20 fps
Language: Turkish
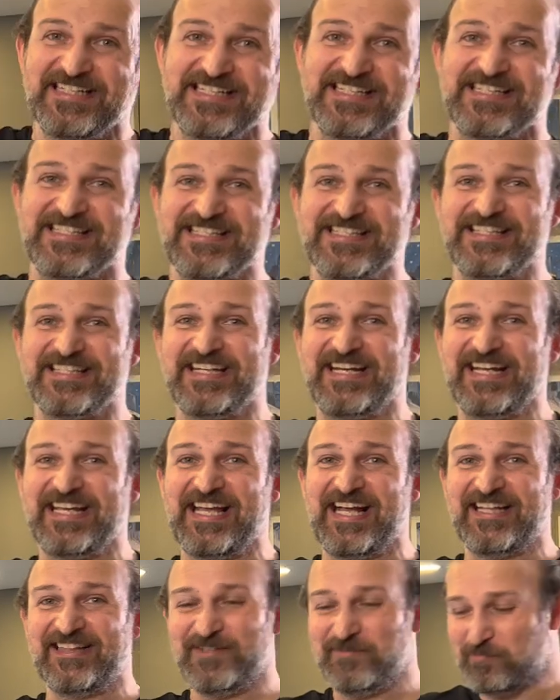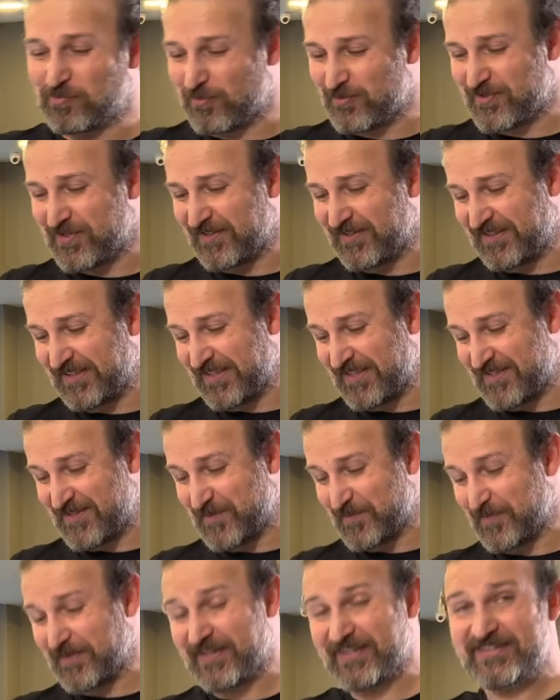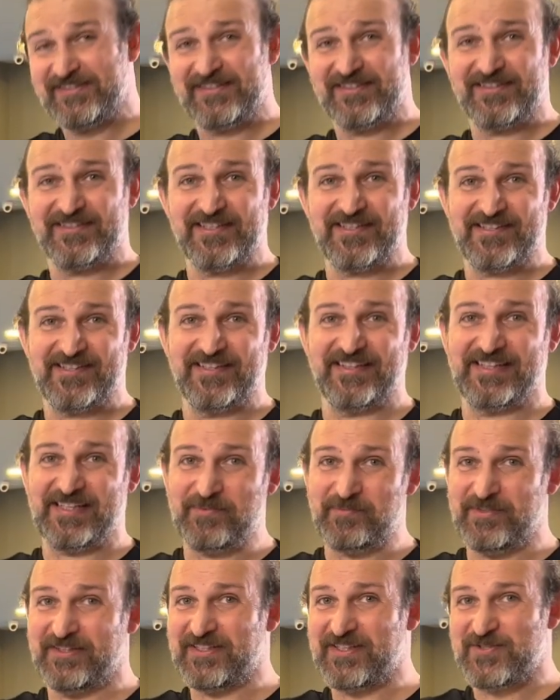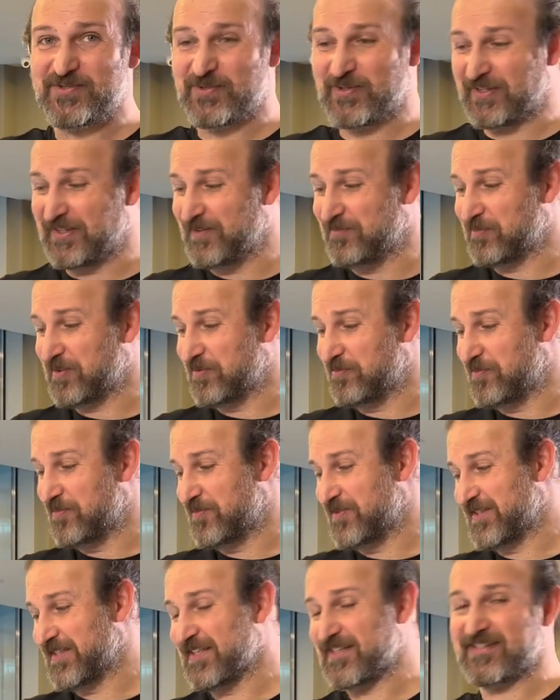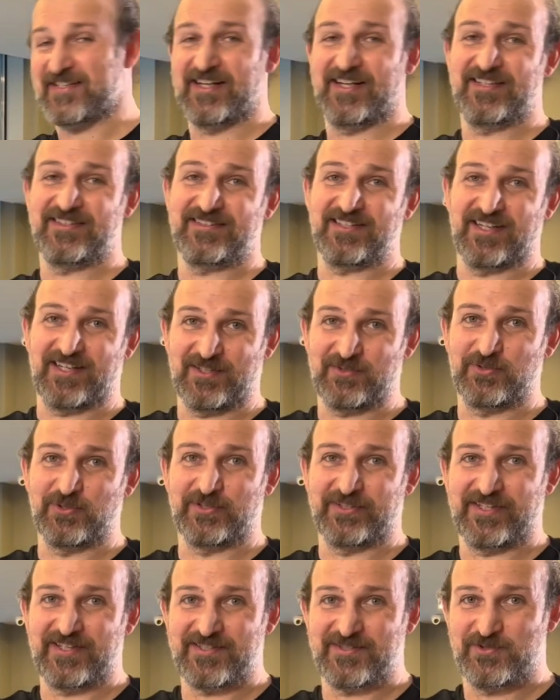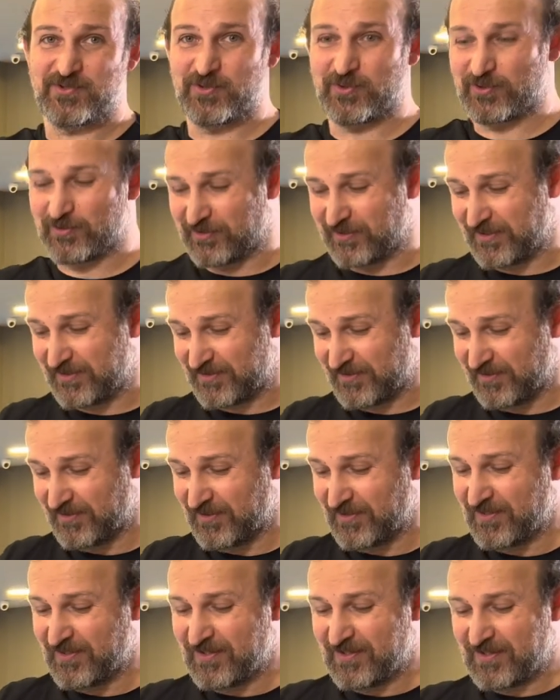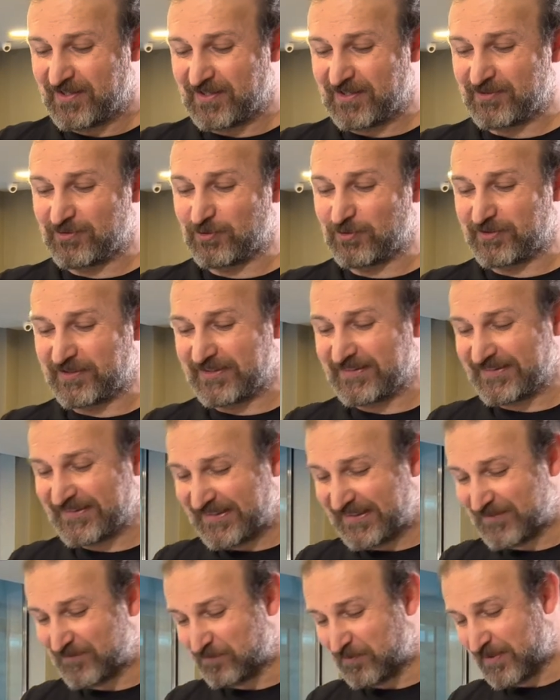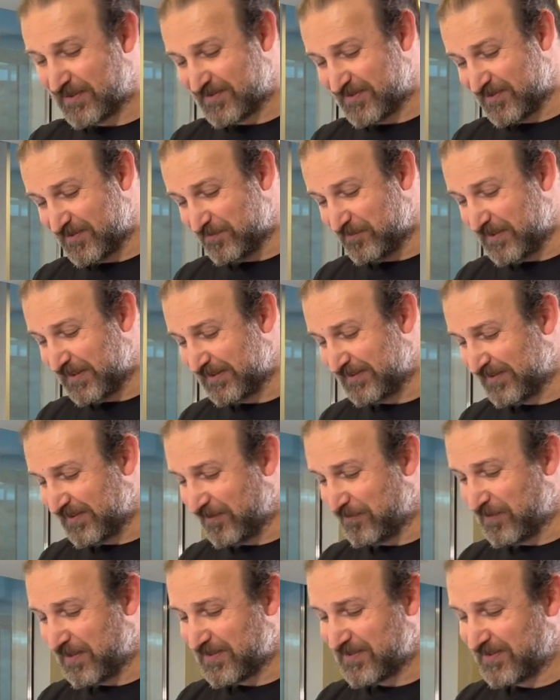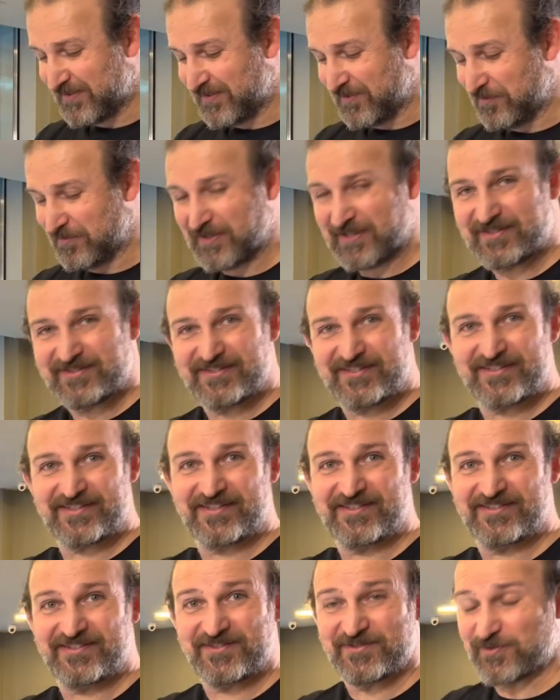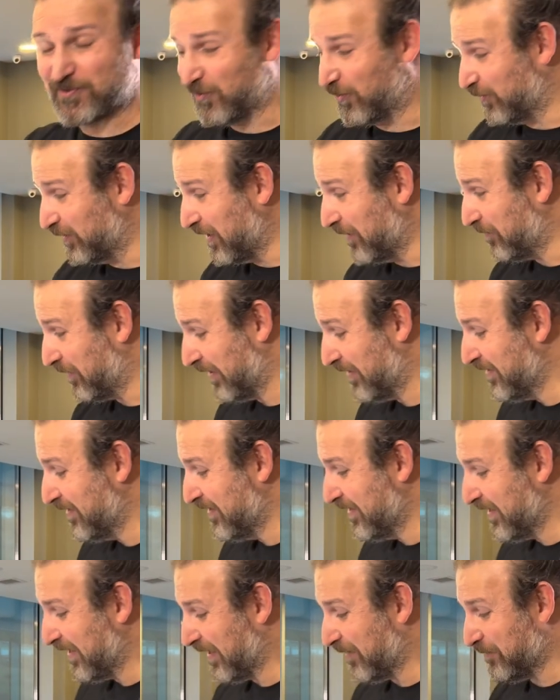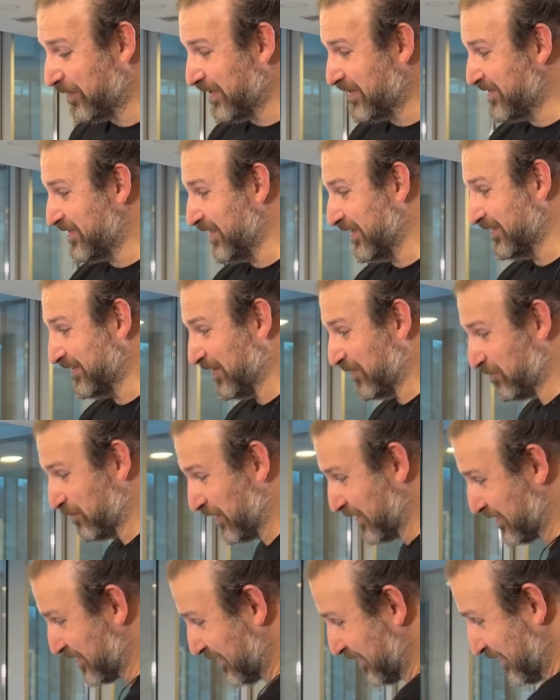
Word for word: Sıra geldi pozalı kesime. Açıkçası demin de söylediğim gibi bizde sadece A4 yazıcı olduğu için A4 etiket bastım. Hatta baskıda biraz çizgi çizgi oldu ama amaç zaten baskı